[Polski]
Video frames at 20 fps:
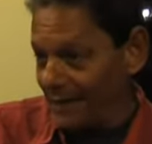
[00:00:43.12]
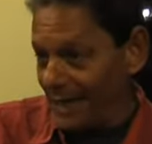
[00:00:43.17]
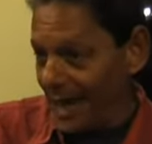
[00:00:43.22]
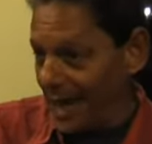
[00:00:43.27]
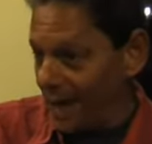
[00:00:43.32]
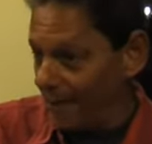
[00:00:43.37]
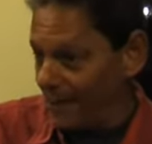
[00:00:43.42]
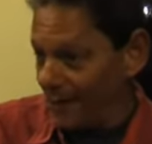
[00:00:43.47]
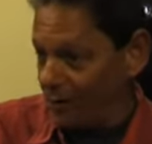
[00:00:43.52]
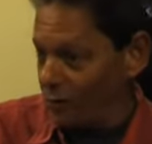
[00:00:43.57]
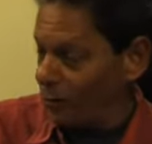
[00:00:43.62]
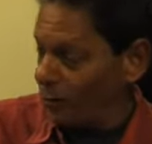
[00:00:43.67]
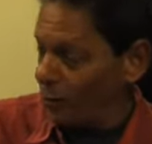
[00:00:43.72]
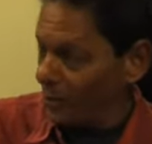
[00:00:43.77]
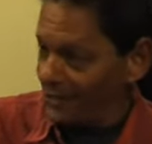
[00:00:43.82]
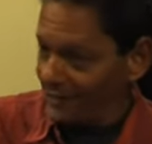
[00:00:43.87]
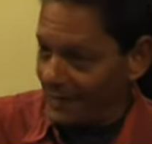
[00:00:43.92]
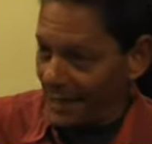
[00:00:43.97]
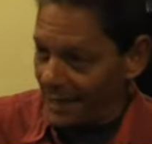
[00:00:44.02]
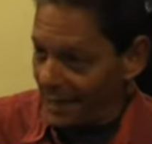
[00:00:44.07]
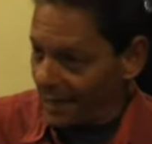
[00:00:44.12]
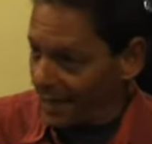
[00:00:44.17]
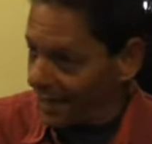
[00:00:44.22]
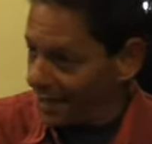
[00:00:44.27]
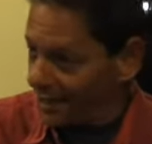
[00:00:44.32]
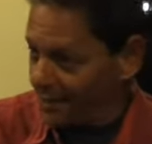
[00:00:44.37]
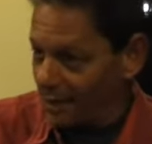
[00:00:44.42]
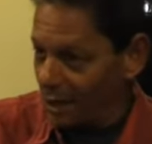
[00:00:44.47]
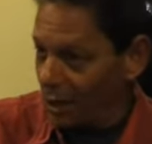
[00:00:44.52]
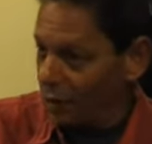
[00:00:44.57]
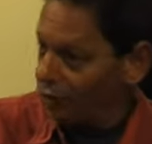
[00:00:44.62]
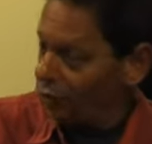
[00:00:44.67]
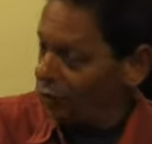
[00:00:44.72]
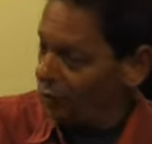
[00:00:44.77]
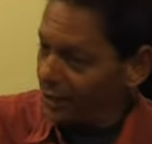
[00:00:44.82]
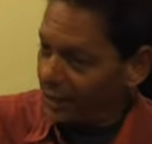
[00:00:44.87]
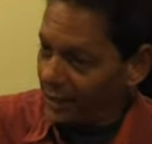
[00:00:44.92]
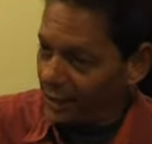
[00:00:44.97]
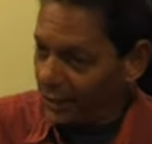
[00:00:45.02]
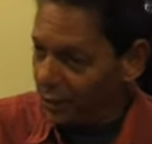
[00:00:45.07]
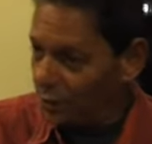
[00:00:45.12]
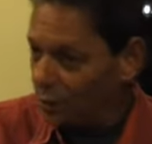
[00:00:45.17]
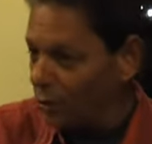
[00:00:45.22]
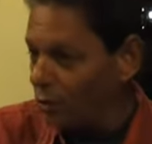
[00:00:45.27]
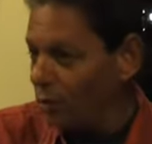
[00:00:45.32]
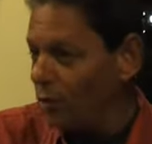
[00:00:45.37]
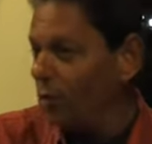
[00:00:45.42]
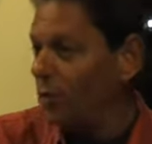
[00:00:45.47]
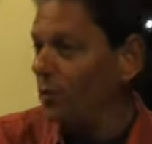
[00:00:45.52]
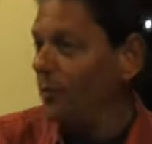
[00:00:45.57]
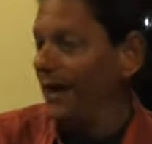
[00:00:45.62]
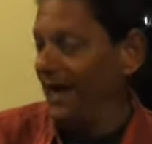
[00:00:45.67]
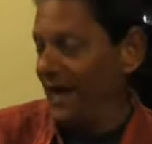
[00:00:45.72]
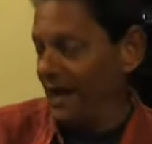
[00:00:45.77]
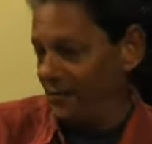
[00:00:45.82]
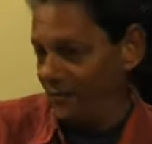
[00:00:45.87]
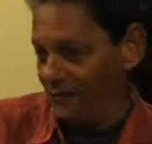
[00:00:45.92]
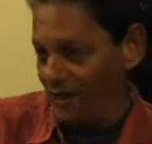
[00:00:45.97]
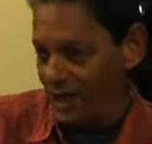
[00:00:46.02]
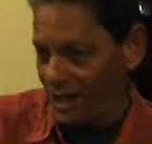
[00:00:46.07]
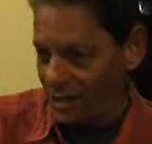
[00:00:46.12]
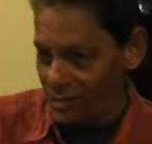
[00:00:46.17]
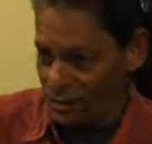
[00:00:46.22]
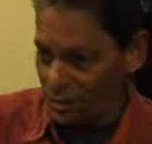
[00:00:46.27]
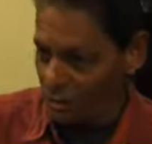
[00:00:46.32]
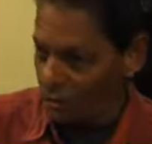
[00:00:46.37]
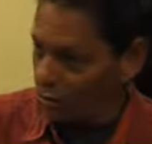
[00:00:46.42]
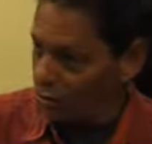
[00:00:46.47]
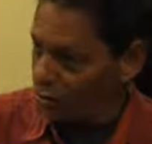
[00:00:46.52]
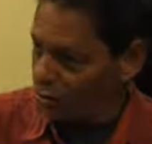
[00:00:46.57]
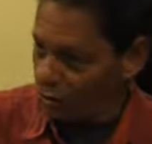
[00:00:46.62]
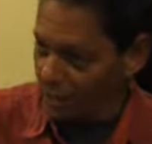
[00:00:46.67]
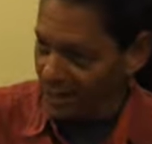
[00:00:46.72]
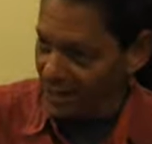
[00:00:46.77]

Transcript: Z tego wynikają określone przywileje podatkowe i korzyści materialne